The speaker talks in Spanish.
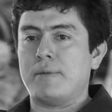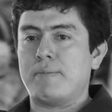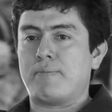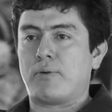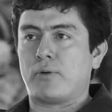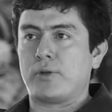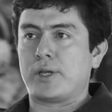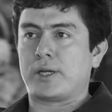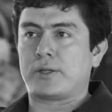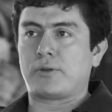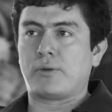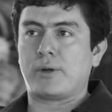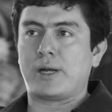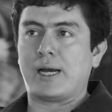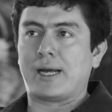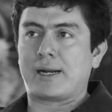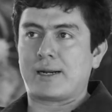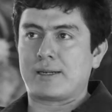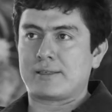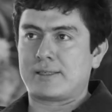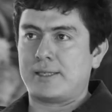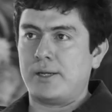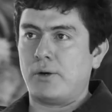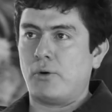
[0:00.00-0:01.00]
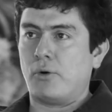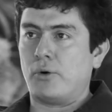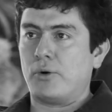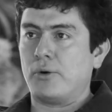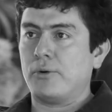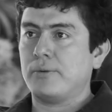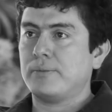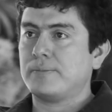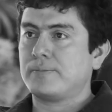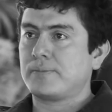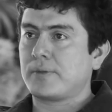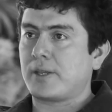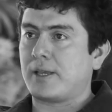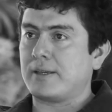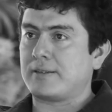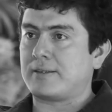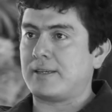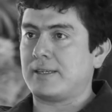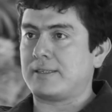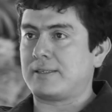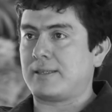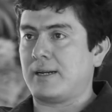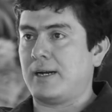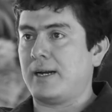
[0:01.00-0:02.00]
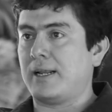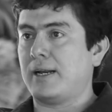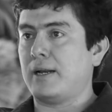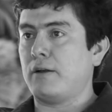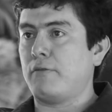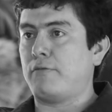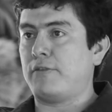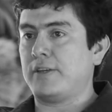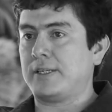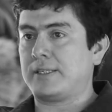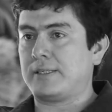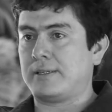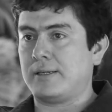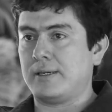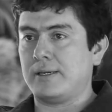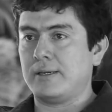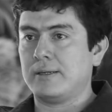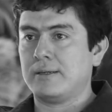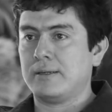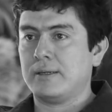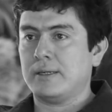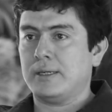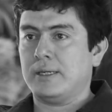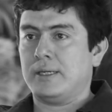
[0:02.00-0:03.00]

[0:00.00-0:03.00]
mi proyecto de Garras de Oro, que se estrena en el Fixi,